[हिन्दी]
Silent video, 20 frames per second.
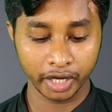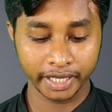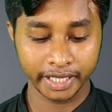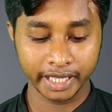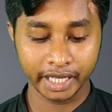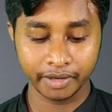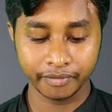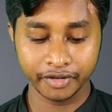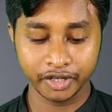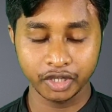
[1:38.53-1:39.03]
और
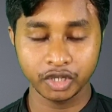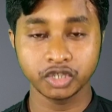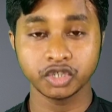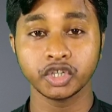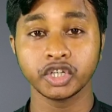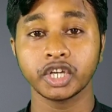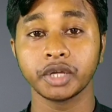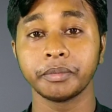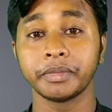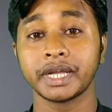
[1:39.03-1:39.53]
ये वीडियो
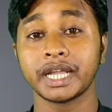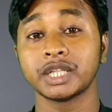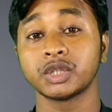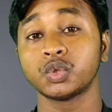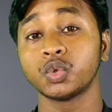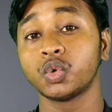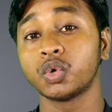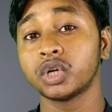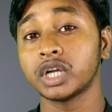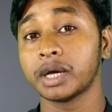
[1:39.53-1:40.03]
जो है कि मेरा
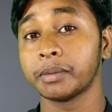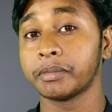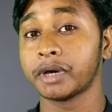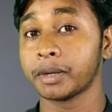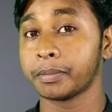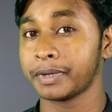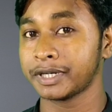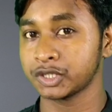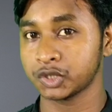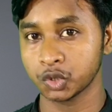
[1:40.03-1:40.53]
दो
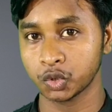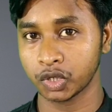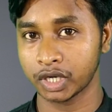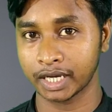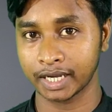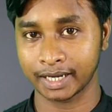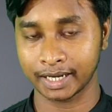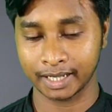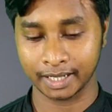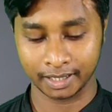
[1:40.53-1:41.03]
नंबर पर शो
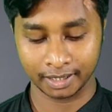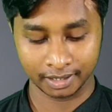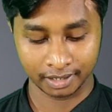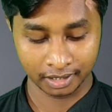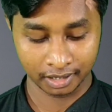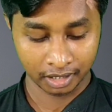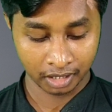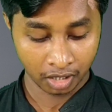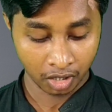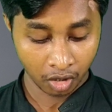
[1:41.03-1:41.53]
कर रहा
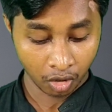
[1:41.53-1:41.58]
है